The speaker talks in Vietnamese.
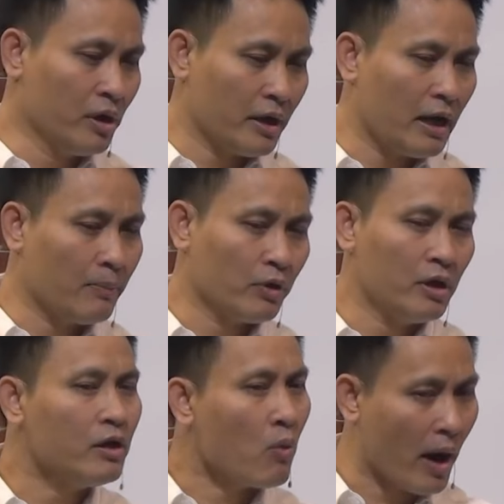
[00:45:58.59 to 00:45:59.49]
một
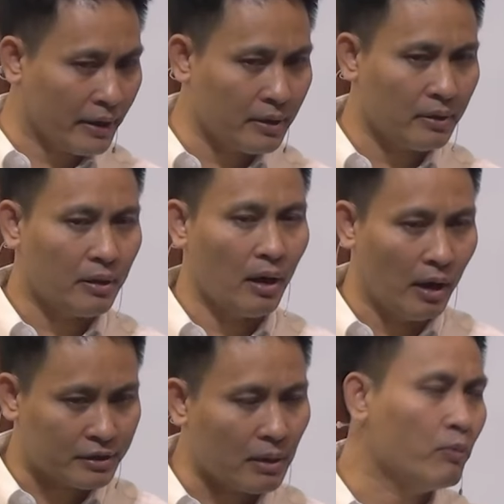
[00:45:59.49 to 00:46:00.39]
người đây là một người nước ngoài
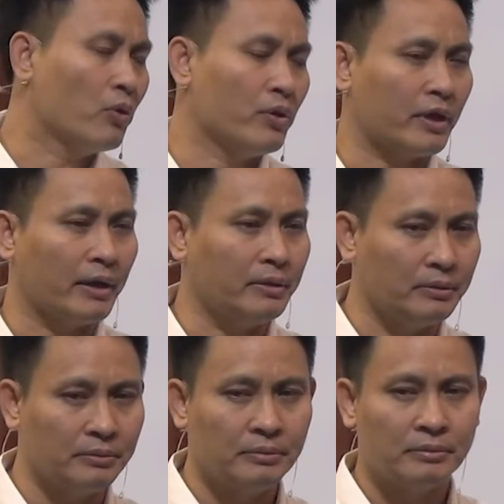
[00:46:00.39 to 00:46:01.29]
nhé ở trong một
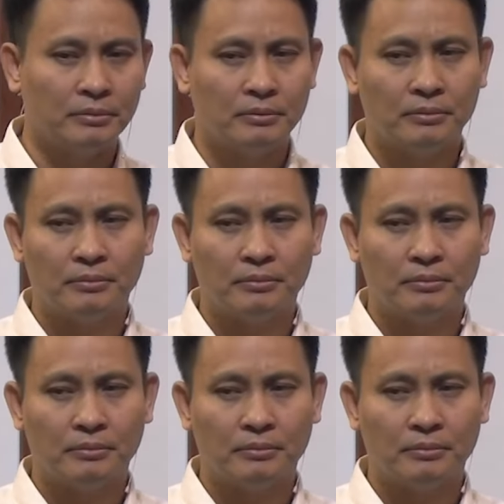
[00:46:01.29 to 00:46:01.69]
hội thánh